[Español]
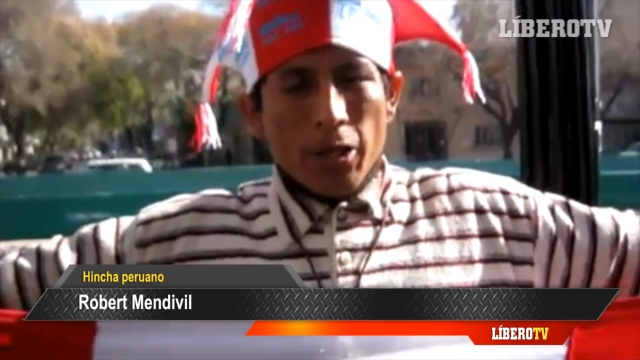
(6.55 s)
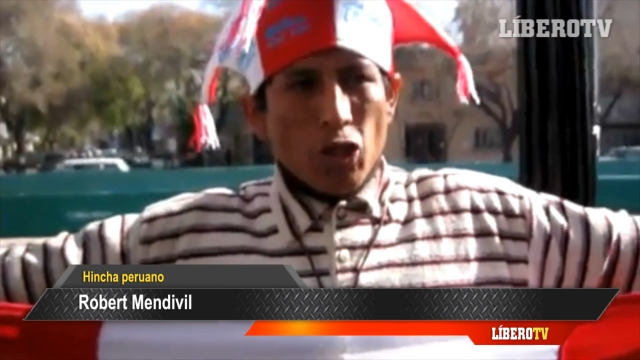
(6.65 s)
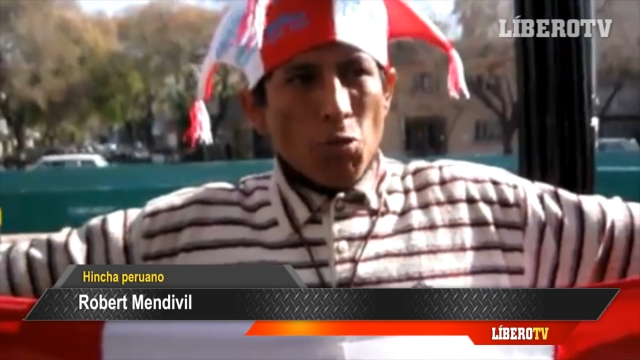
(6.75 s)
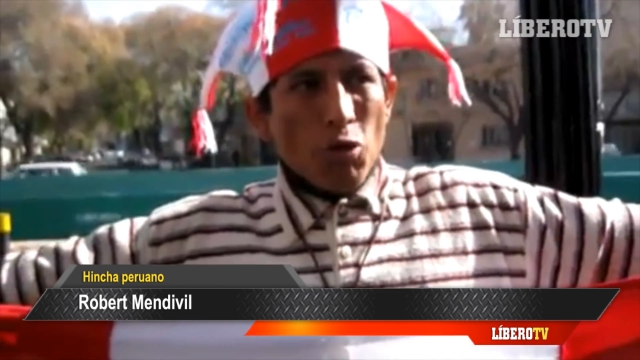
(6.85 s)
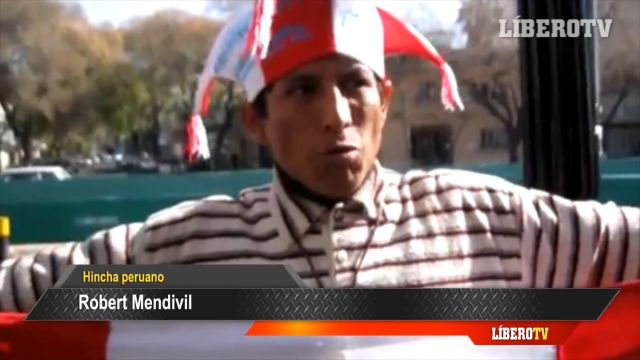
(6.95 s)

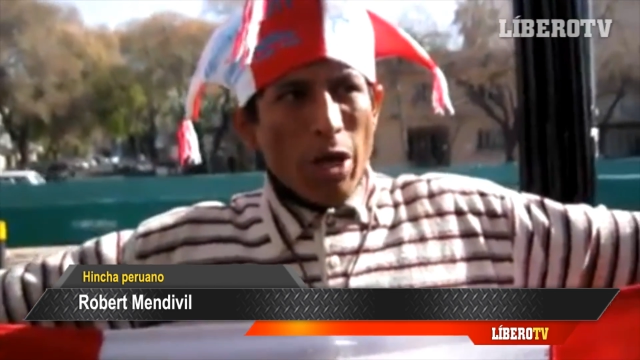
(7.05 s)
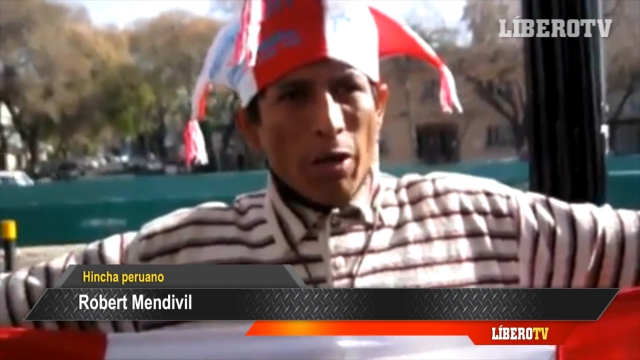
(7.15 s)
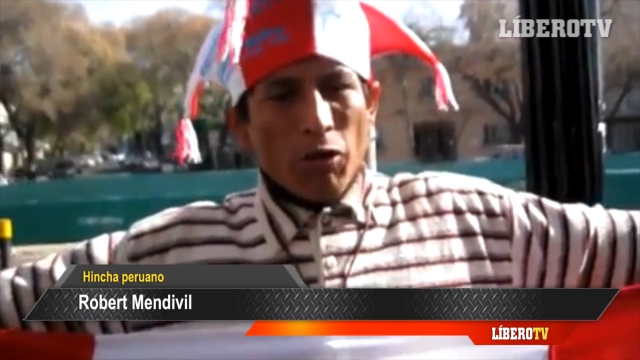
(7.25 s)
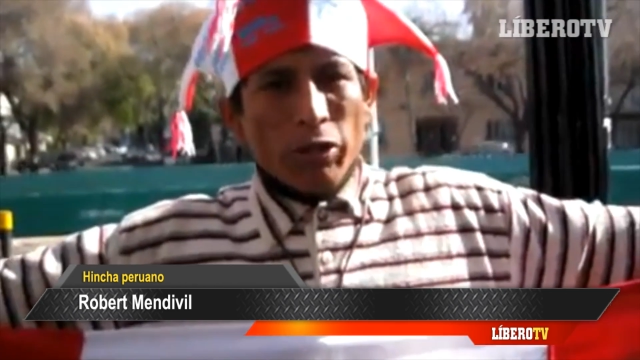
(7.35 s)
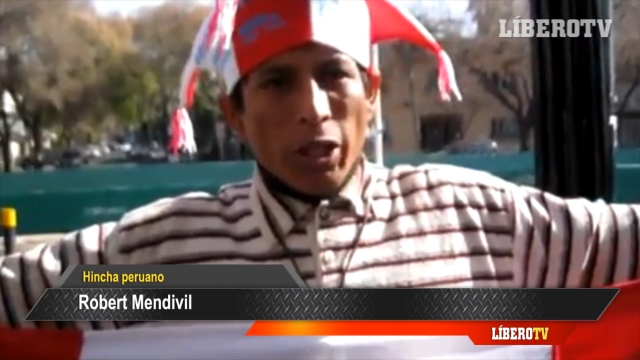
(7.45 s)
Estoy muy
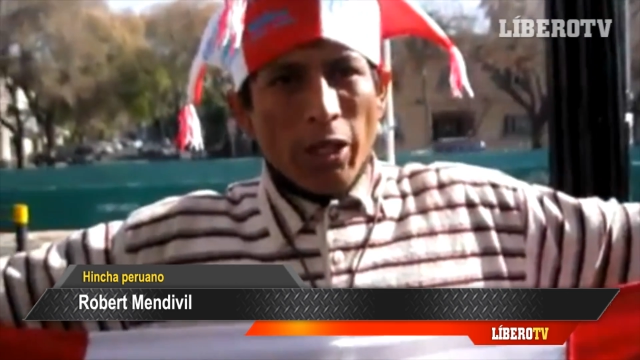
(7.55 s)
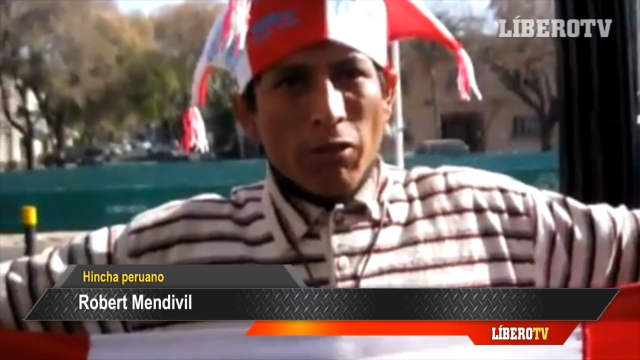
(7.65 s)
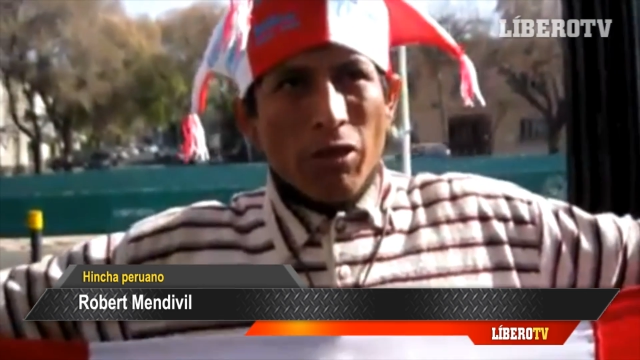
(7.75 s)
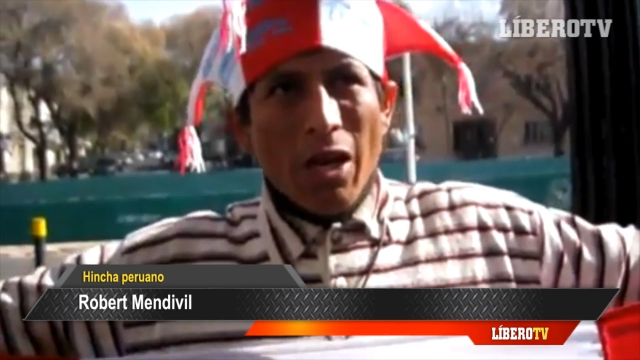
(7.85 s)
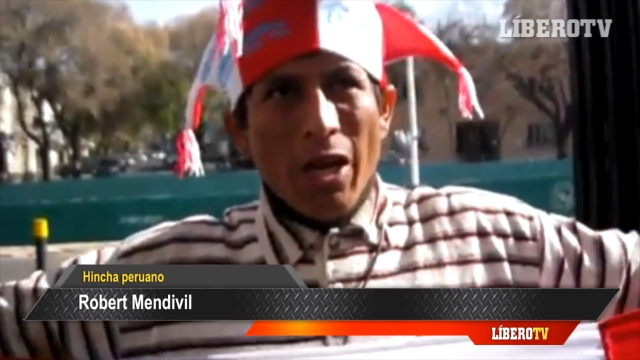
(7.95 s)
bien,
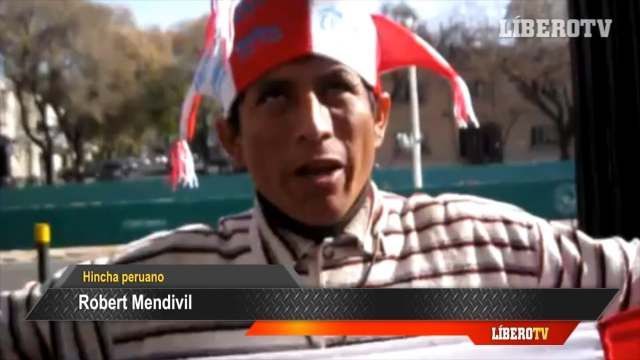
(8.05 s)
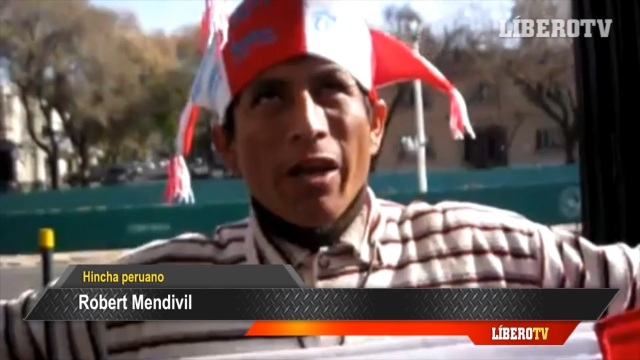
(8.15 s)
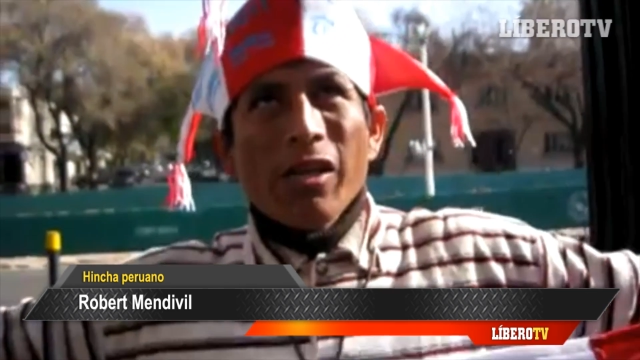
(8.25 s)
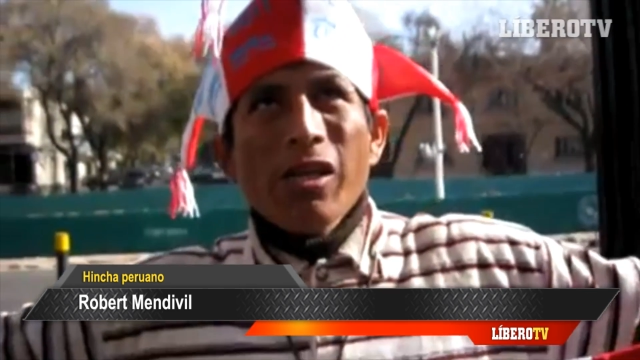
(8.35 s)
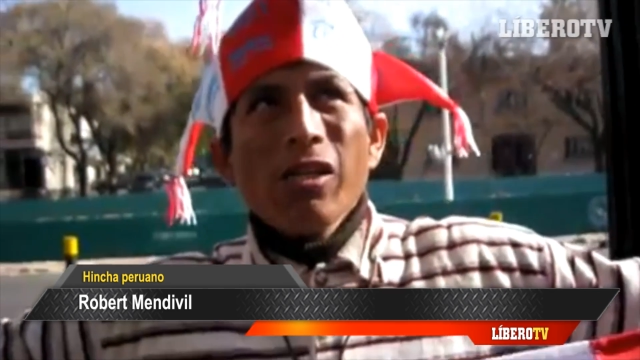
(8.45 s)
contento y
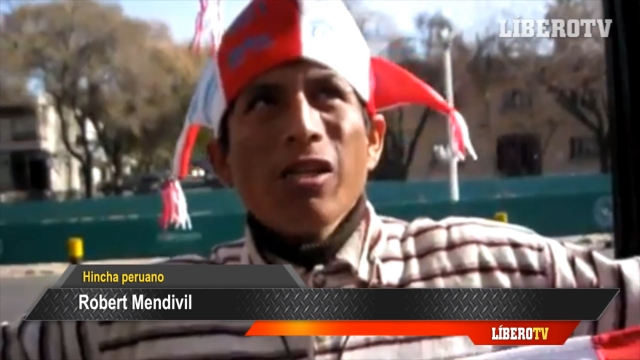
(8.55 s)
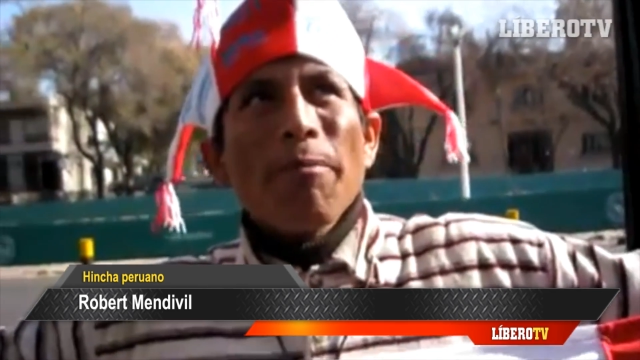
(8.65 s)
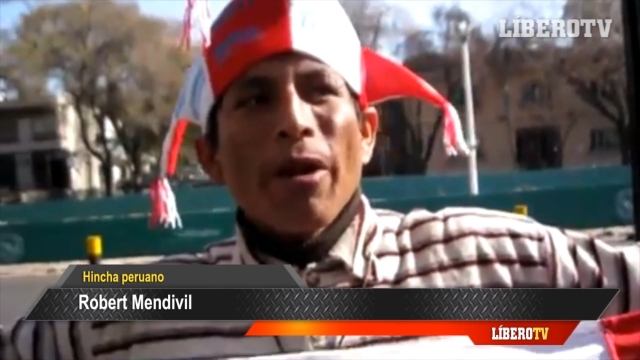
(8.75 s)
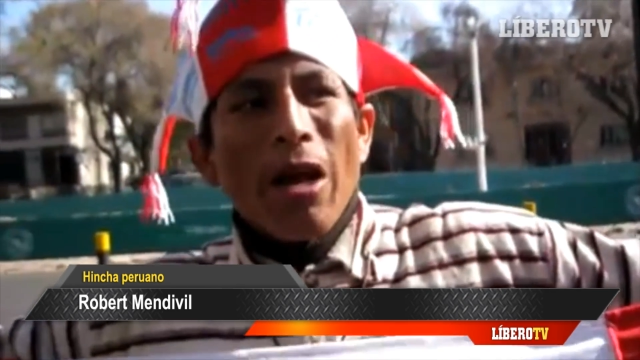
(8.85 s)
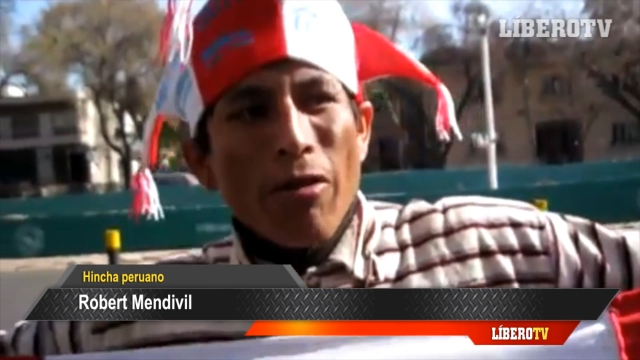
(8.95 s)
alegre aquí,
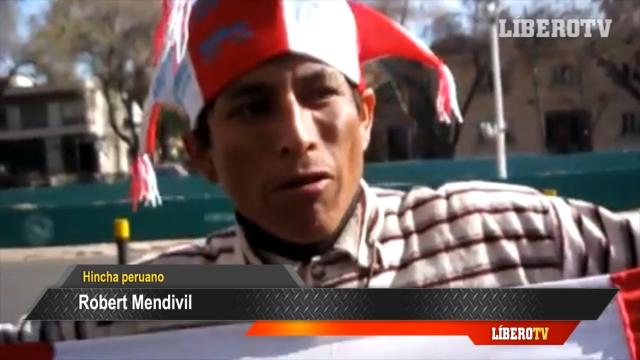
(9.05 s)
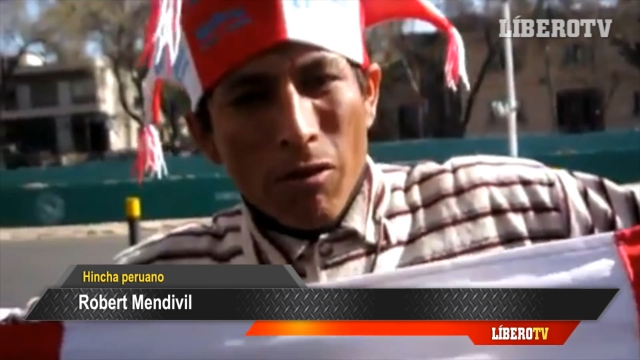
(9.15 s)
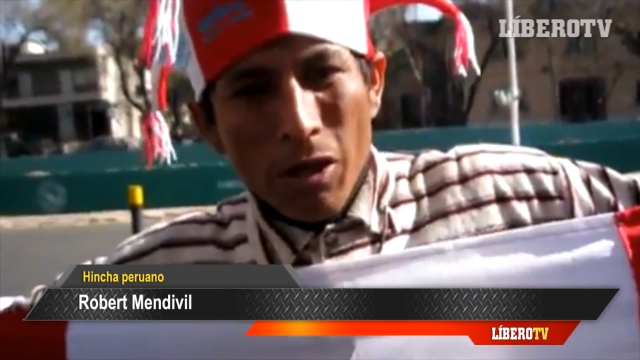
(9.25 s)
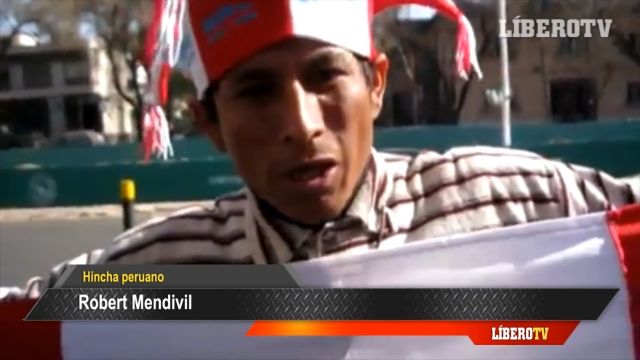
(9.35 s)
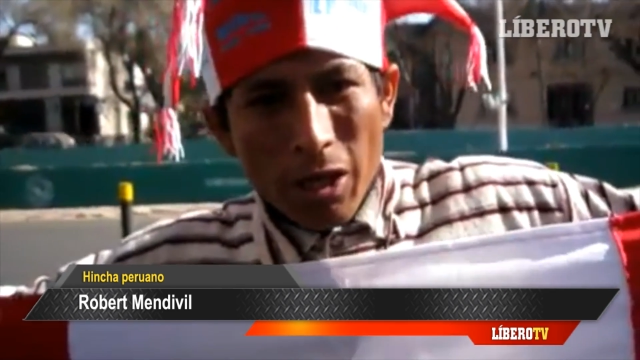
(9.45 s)

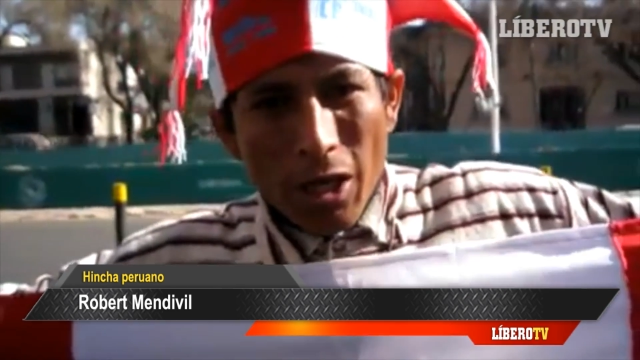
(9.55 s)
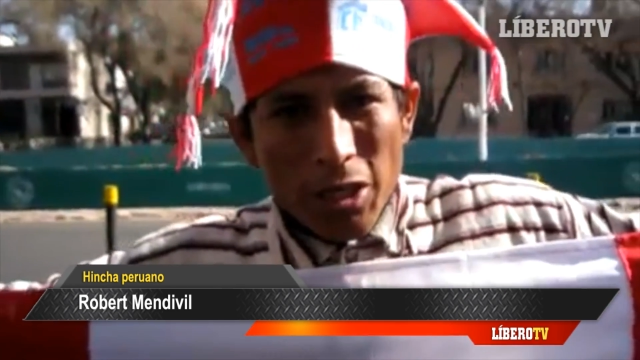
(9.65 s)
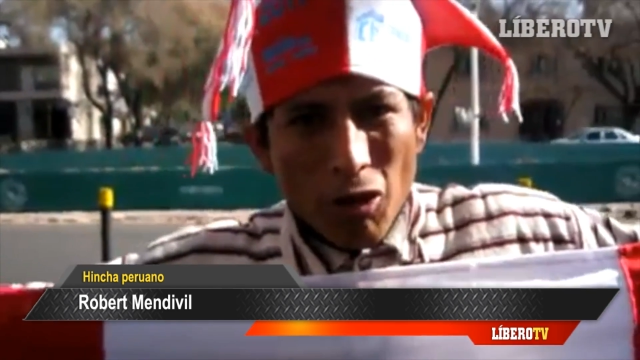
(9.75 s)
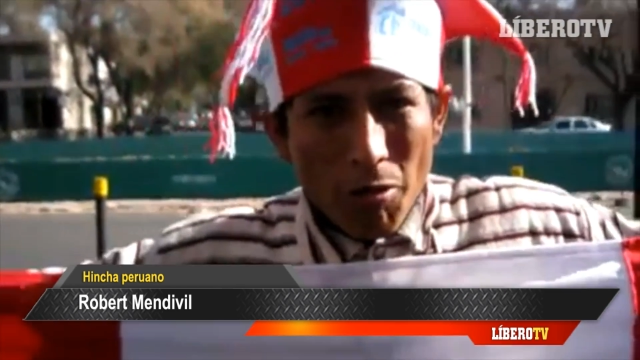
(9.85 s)
esperando que el señor